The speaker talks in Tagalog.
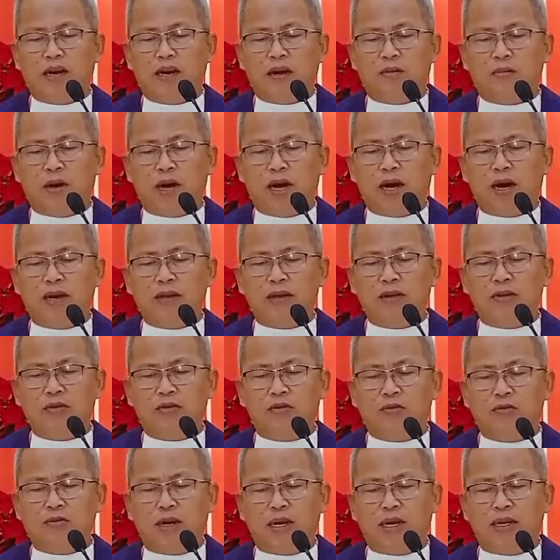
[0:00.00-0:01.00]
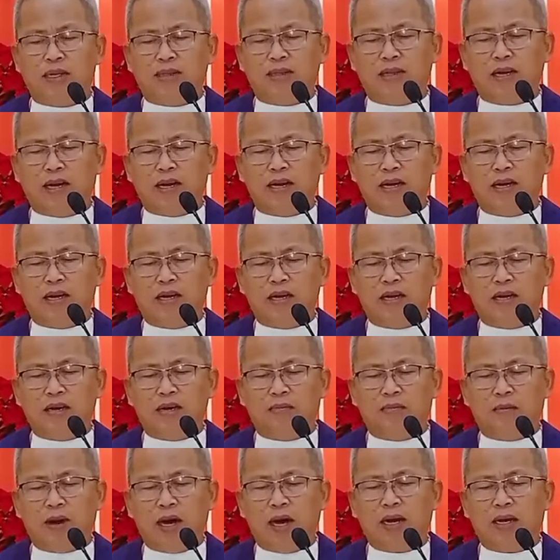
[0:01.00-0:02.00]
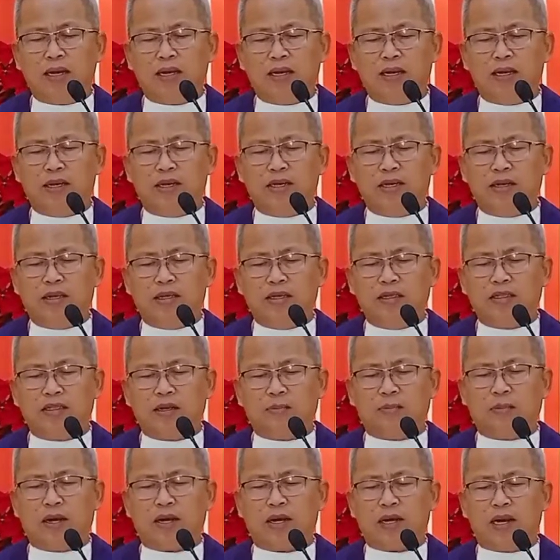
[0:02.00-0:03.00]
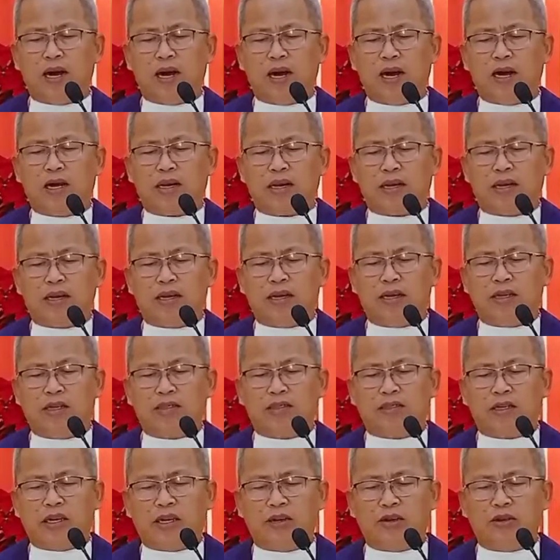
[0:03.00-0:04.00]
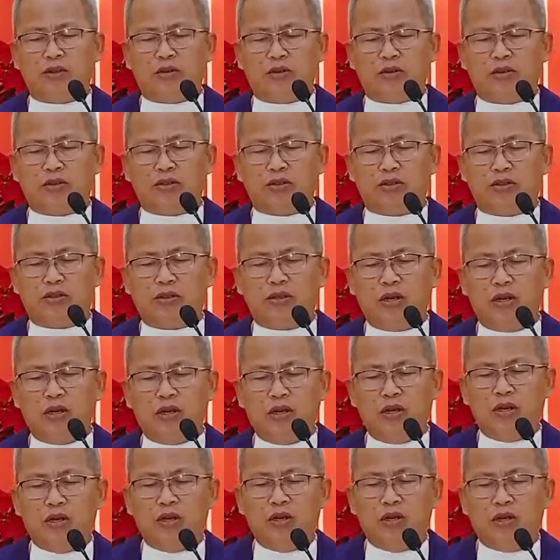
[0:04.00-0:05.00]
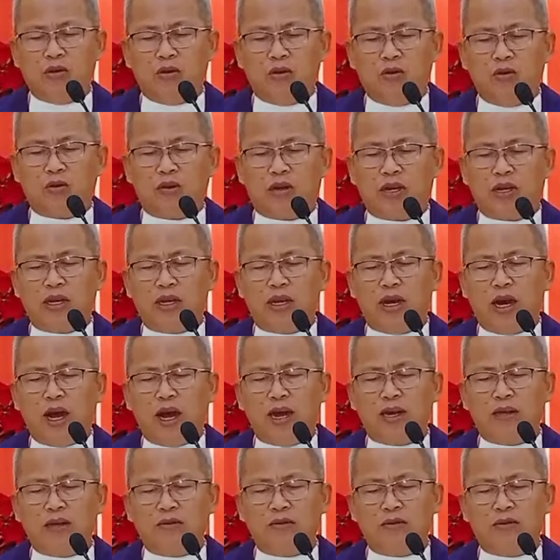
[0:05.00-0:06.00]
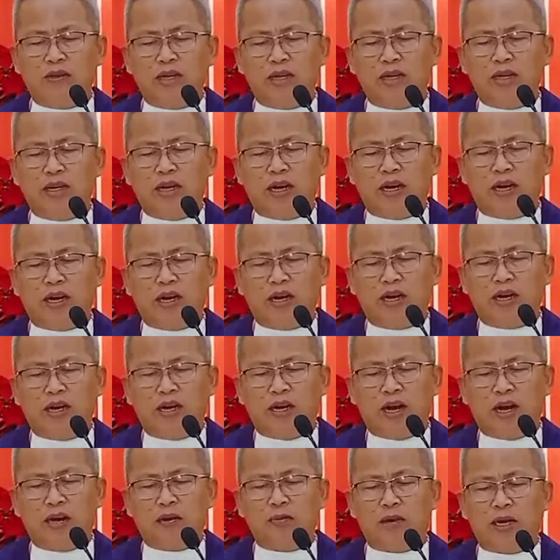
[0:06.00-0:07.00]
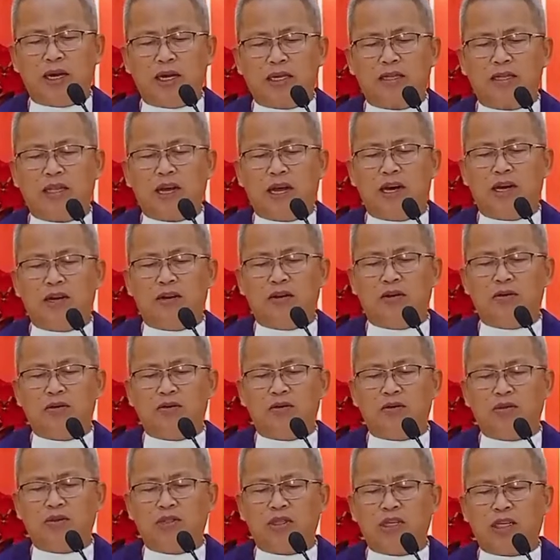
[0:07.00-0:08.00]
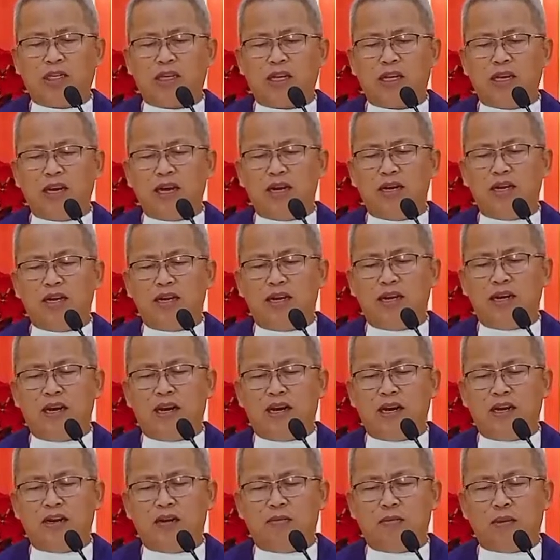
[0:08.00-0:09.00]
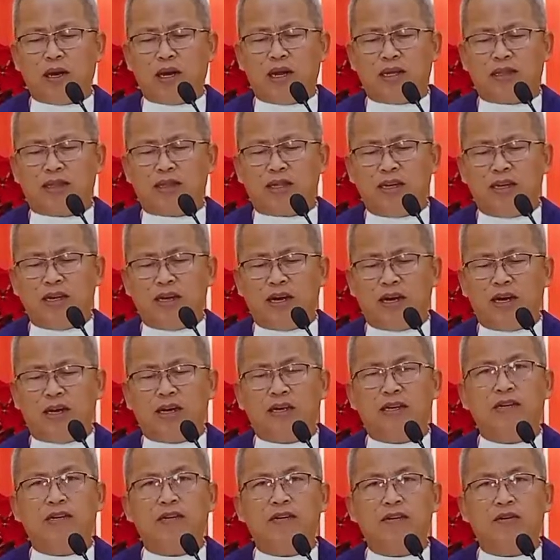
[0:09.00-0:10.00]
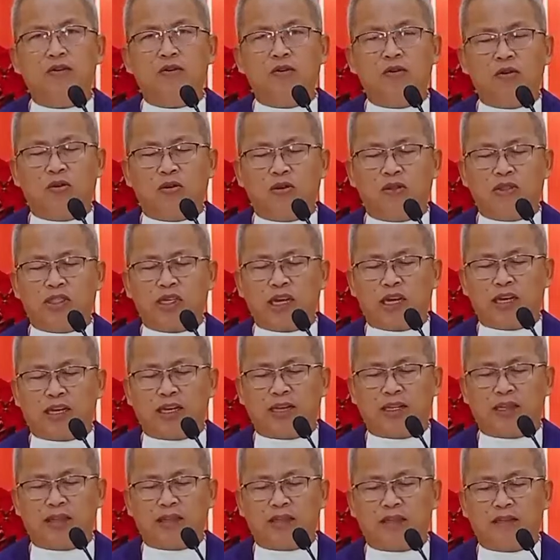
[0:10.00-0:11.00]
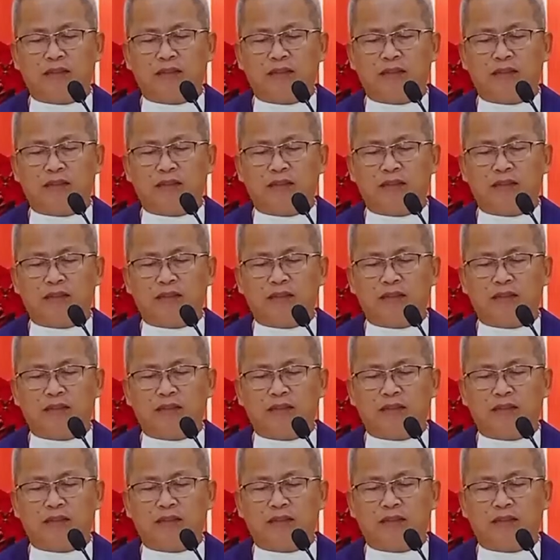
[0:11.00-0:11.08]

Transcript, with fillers: ang maayong balita bahin sa paghari sa Dios o giayo niya ang mga tao sa tanan nilang balatian o sakit.